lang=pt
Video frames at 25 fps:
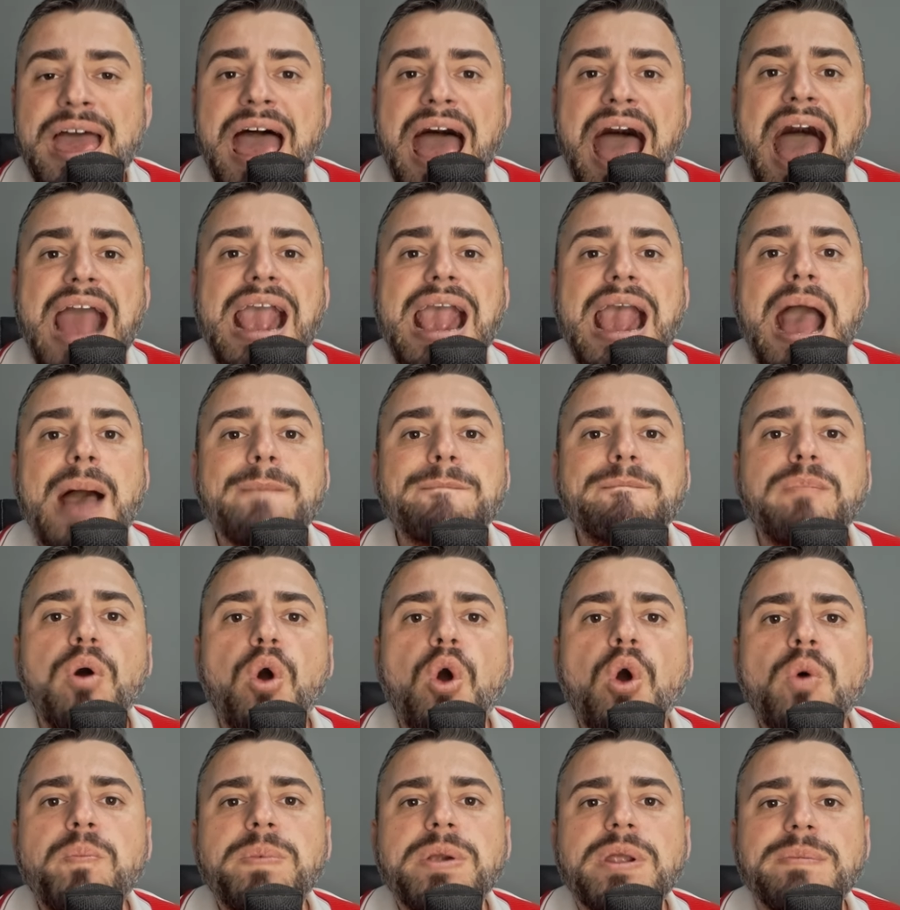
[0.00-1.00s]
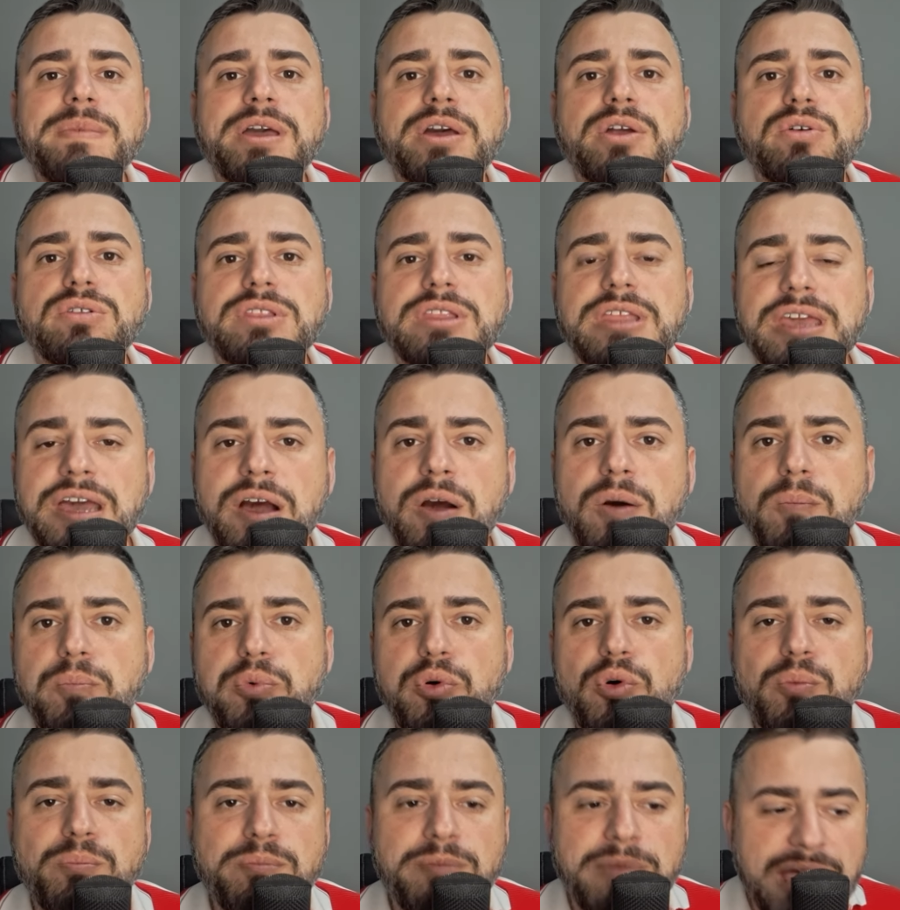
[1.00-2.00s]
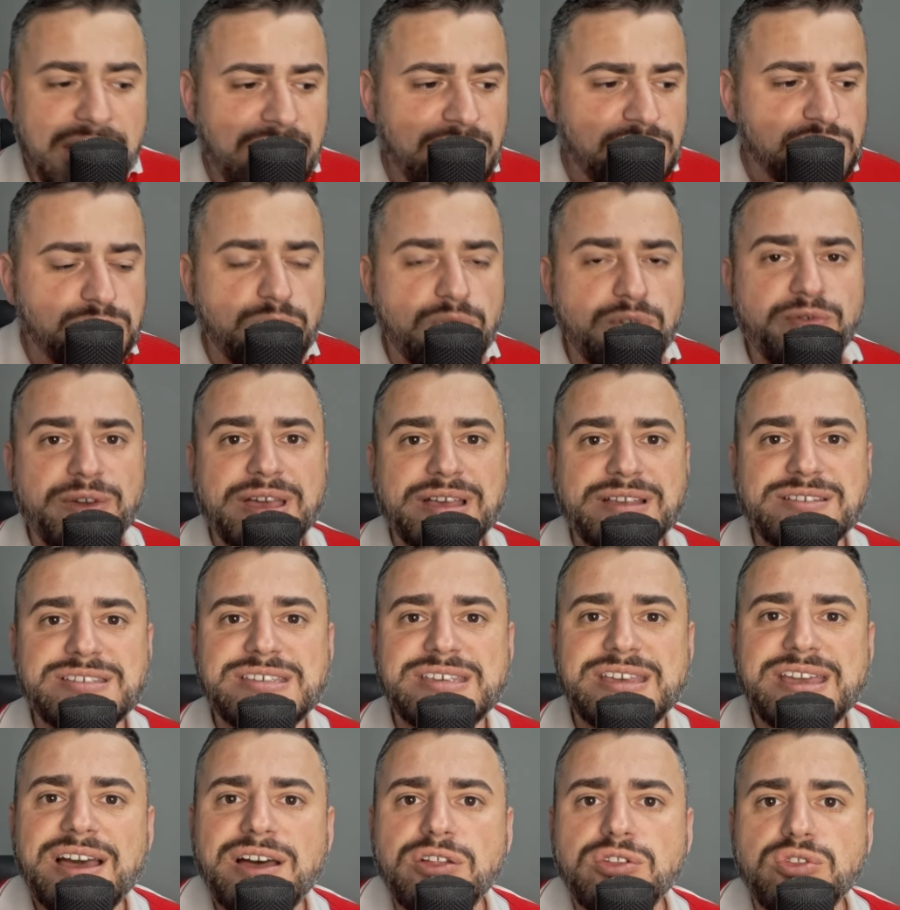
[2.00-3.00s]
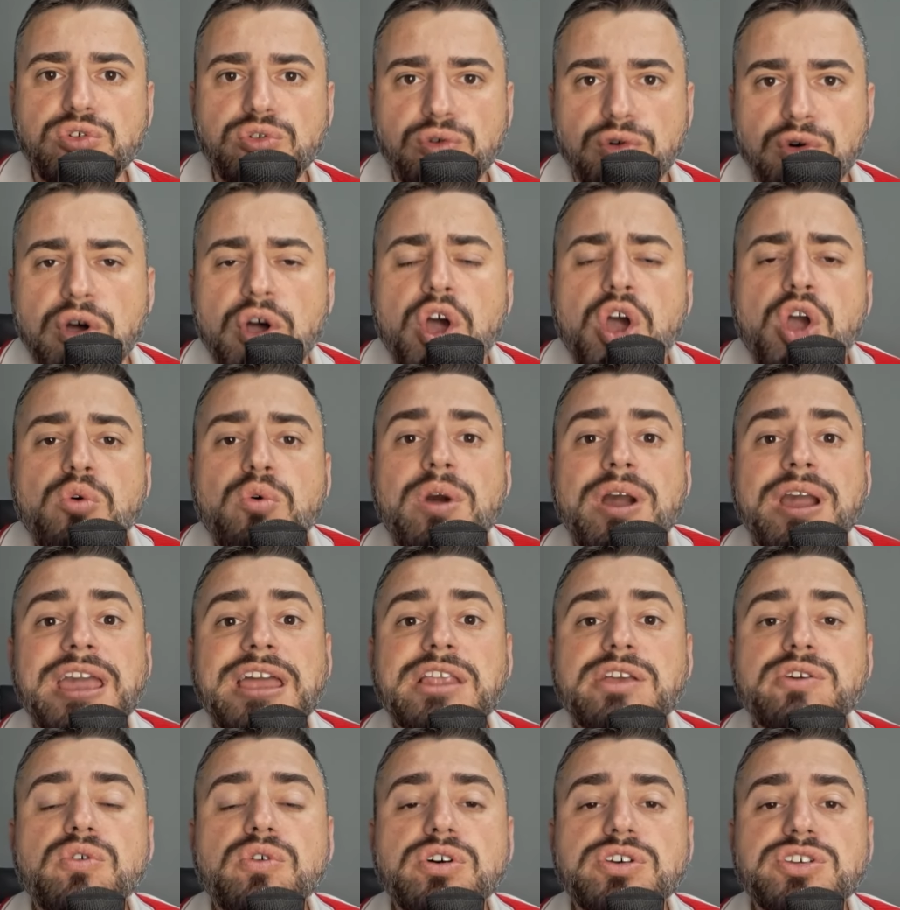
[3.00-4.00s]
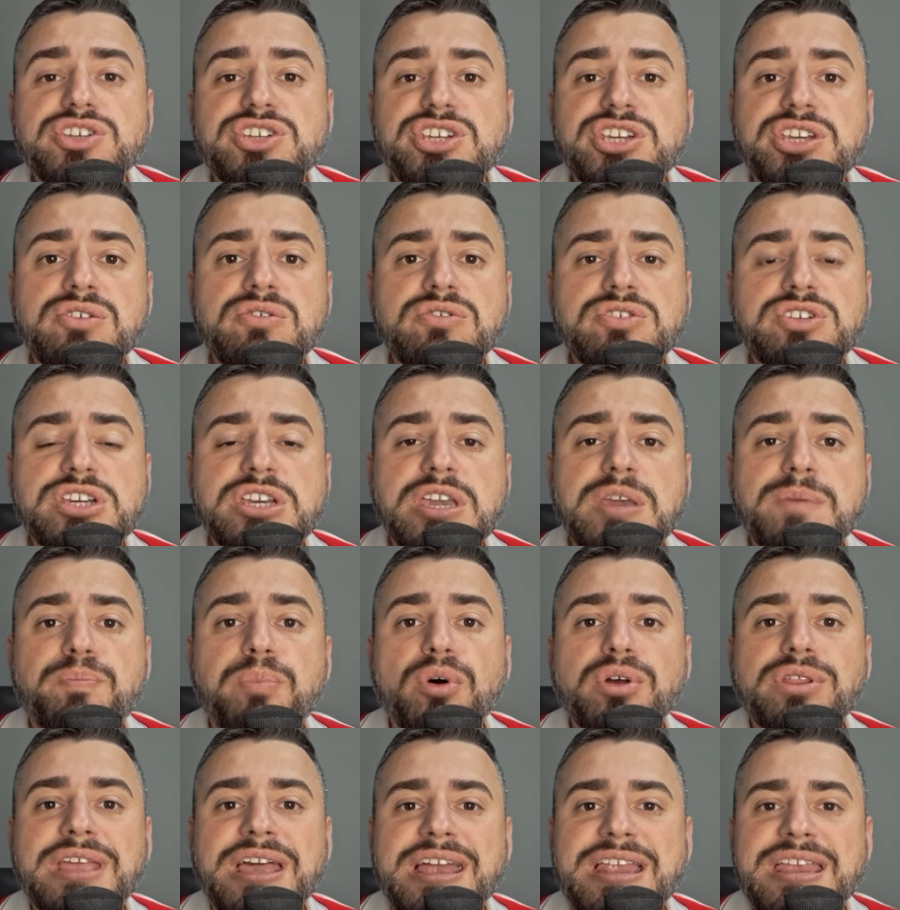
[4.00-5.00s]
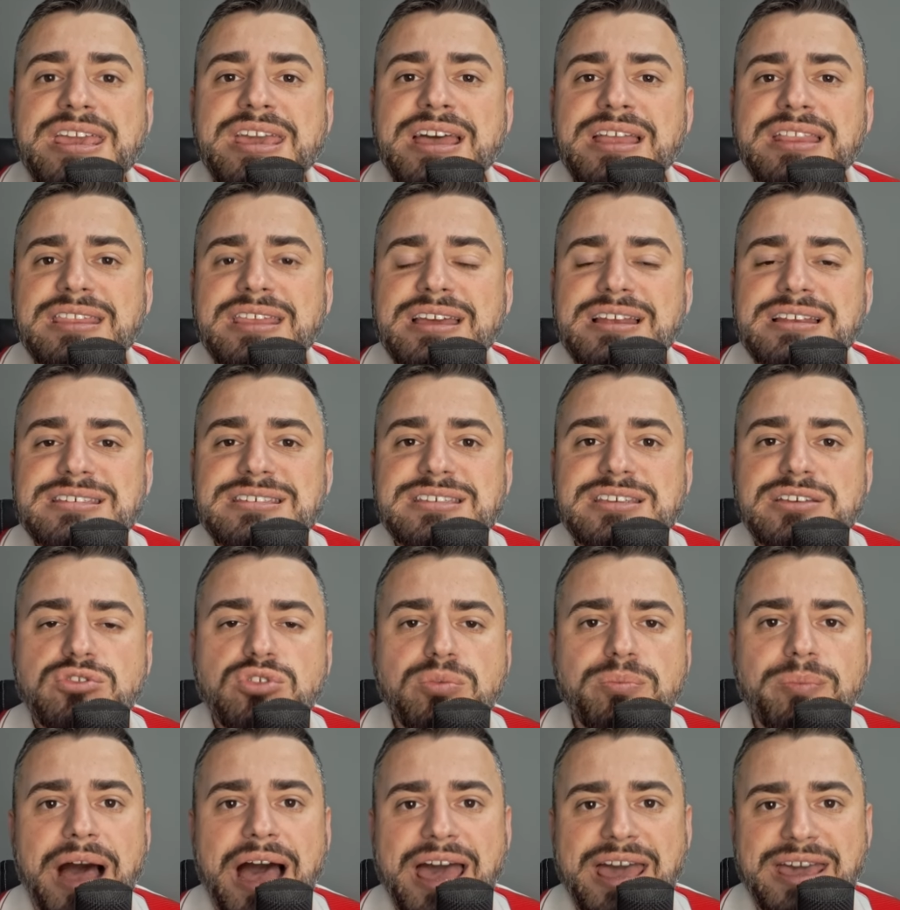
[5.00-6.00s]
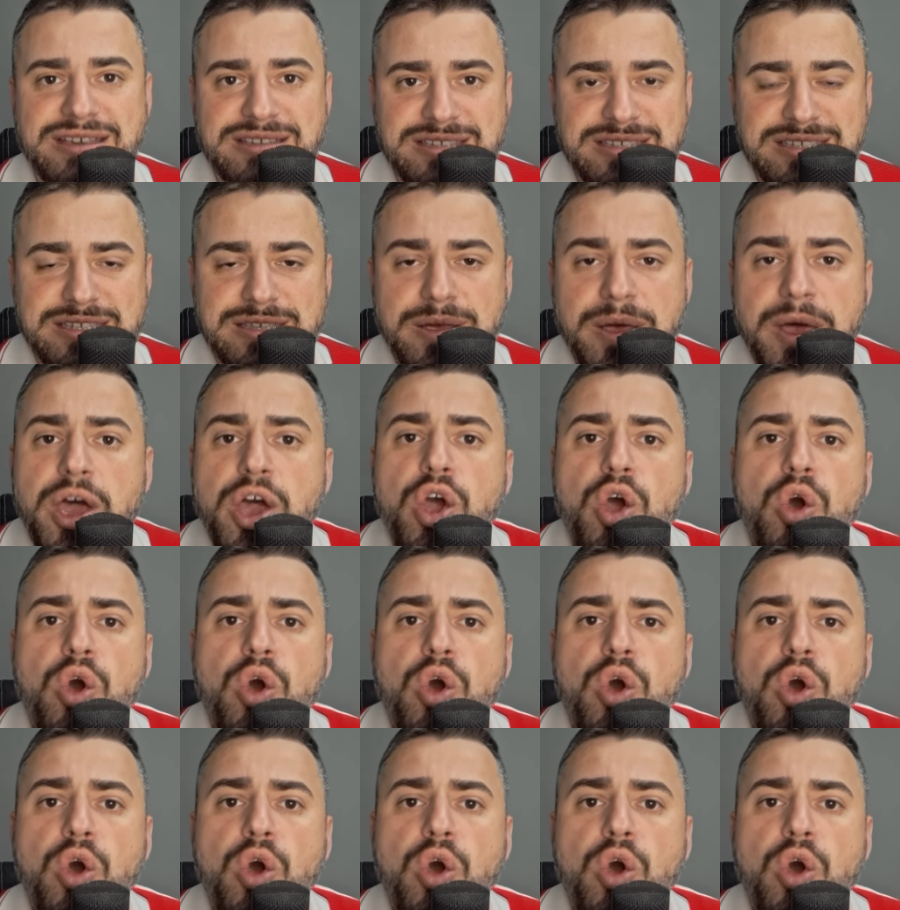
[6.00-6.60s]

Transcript: Acabou o primeiro tempo, mesmo vencendo, com aquele aquele gostinho de que poderia ter sido mais.